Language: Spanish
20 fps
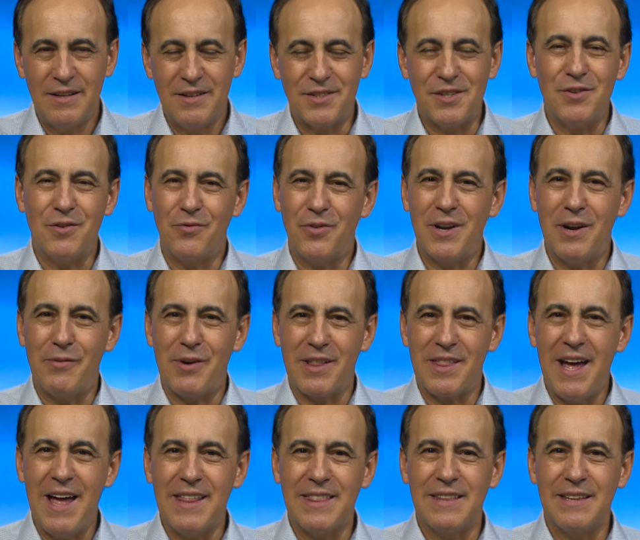Si no fuera
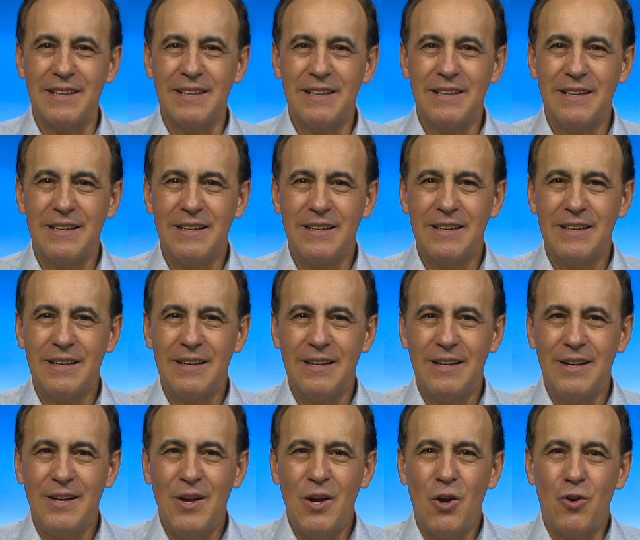verdad,
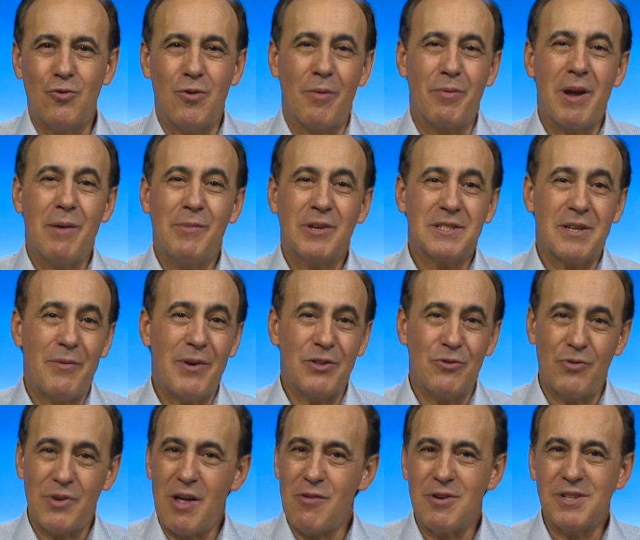lo habríamos
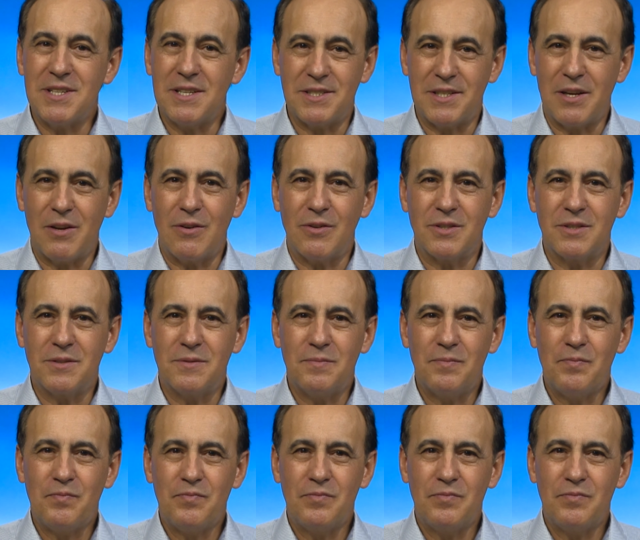abandonado hace siglos.